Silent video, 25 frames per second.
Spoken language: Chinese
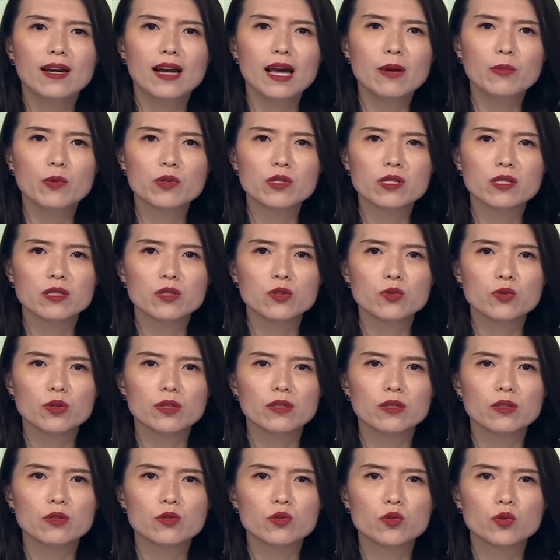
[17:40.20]
赖博士，您觉
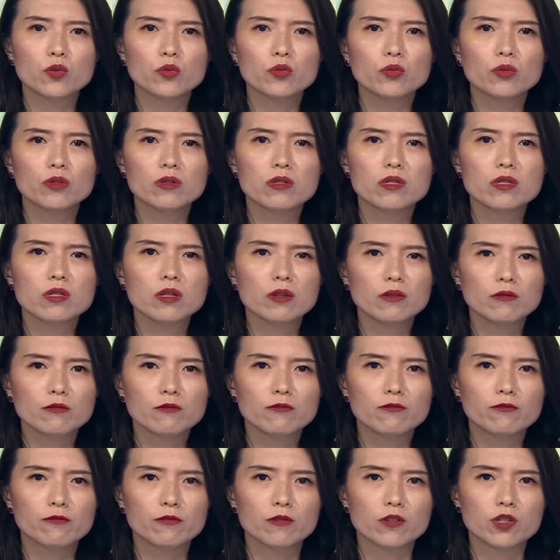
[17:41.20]
得中国政
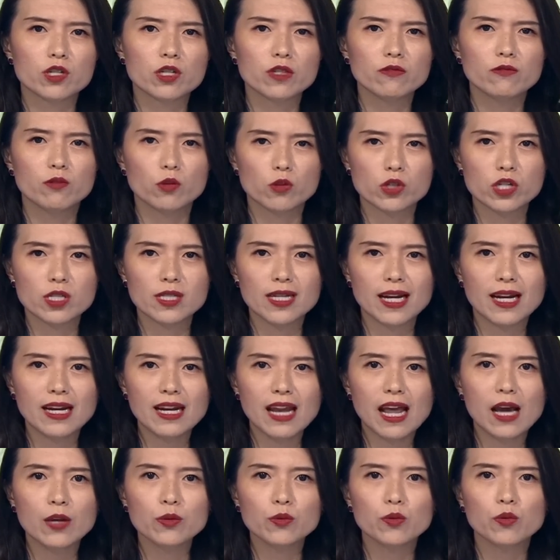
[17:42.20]
府是否是在
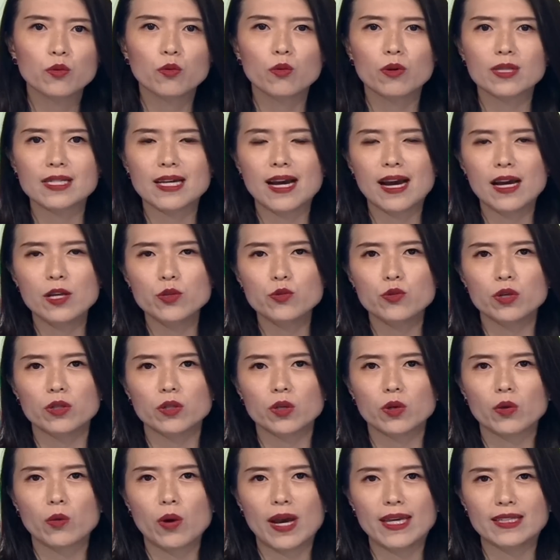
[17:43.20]
滥用国家安全
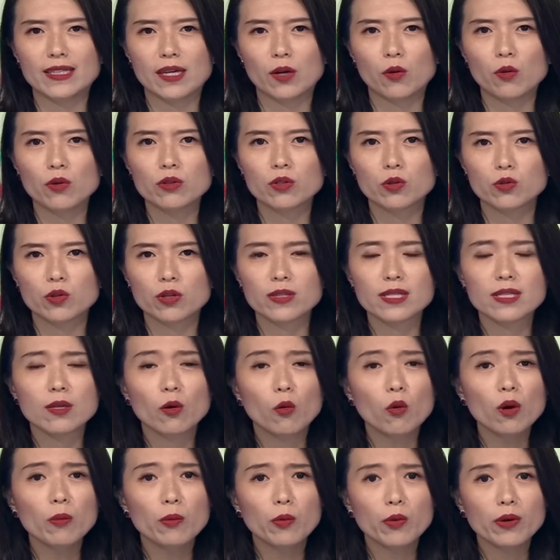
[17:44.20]
的概念，或者说
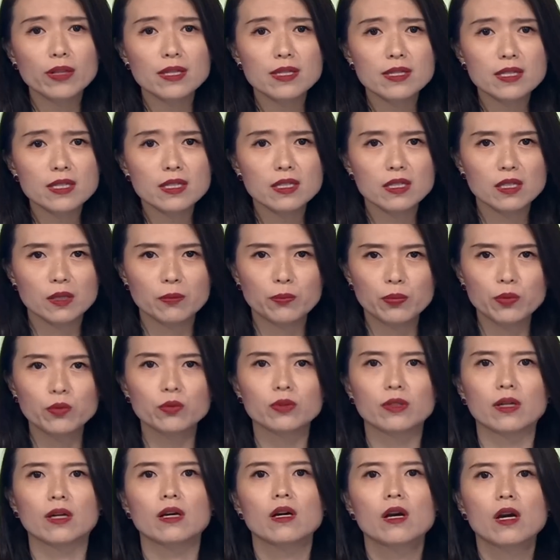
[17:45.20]
会不会进一步
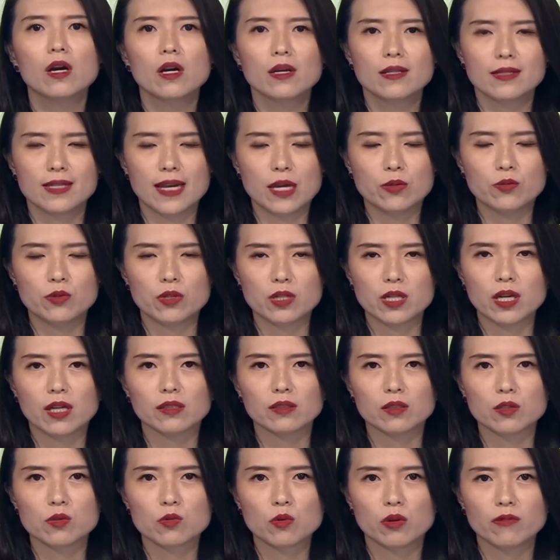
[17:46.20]
的采取这
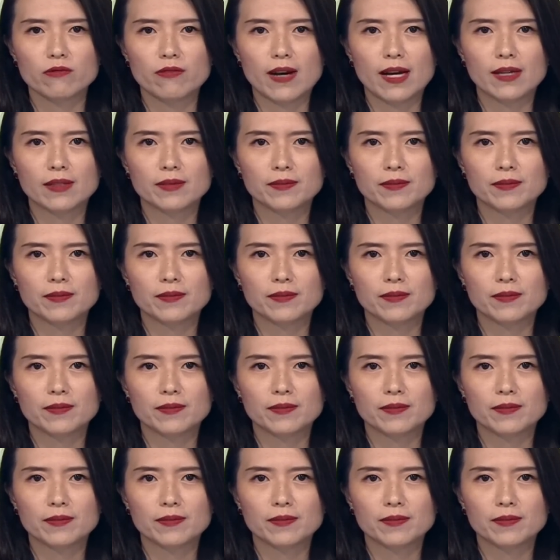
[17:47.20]
样的做法？